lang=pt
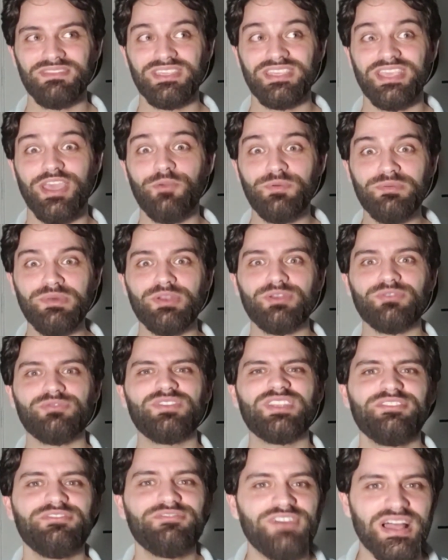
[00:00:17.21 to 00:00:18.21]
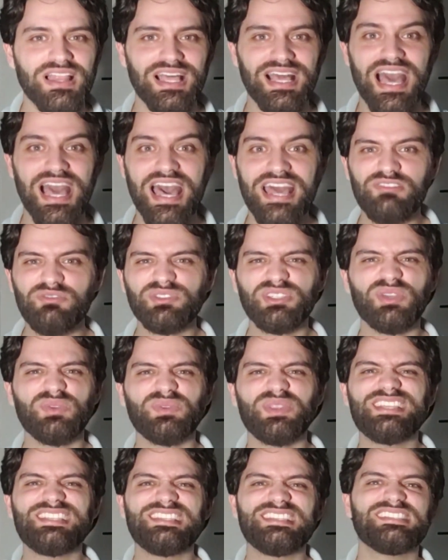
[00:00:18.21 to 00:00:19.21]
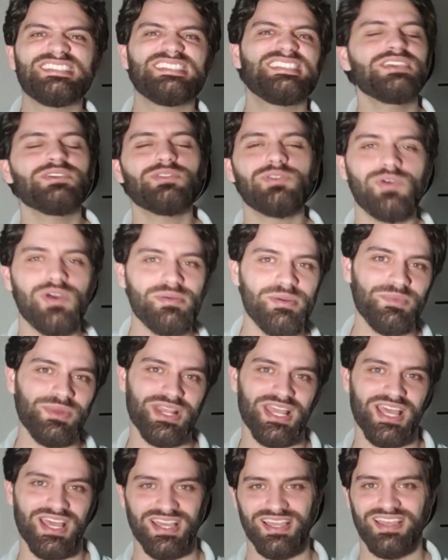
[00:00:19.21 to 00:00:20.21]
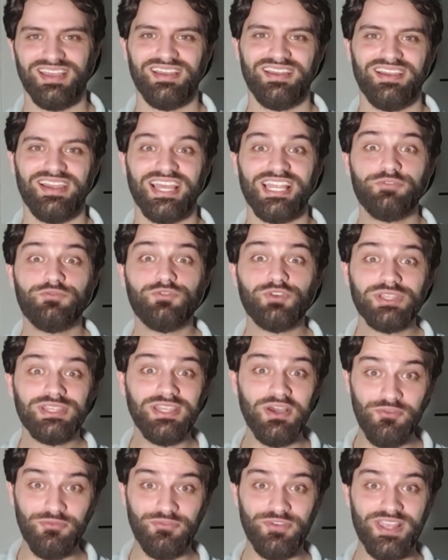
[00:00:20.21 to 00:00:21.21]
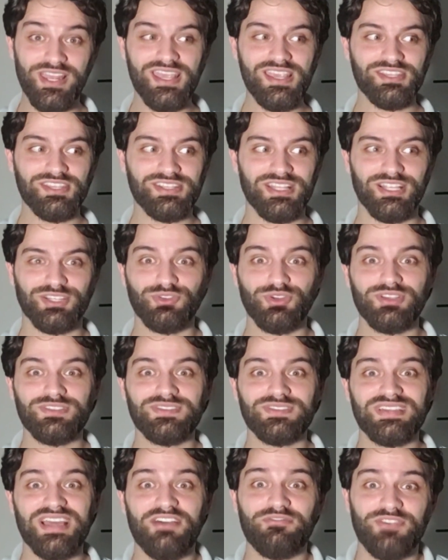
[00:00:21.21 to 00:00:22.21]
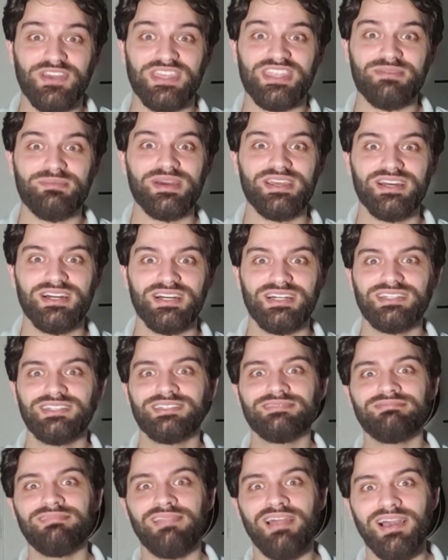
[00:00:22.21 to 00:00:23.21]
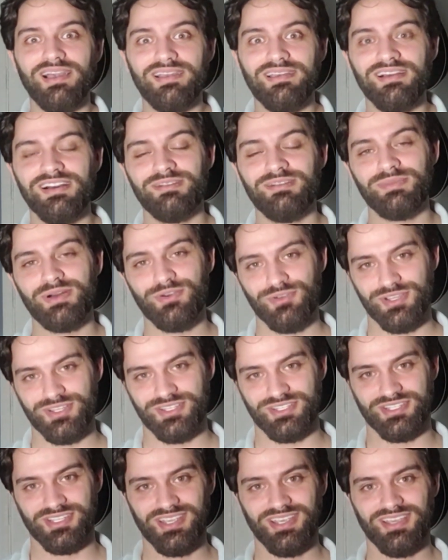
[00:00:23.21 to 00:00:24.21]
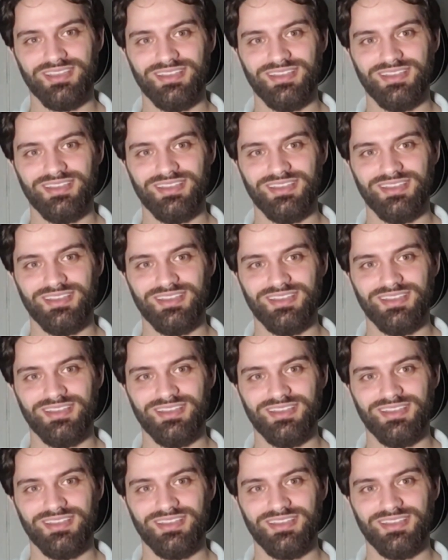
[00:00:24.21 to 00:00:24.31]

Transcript: E aí o primeiro vira e fala: "Cara, ontem eu dei cinco com a minha mulher. Ela ficou tão feliz que ela trouxe o café da manhã na cama hoje."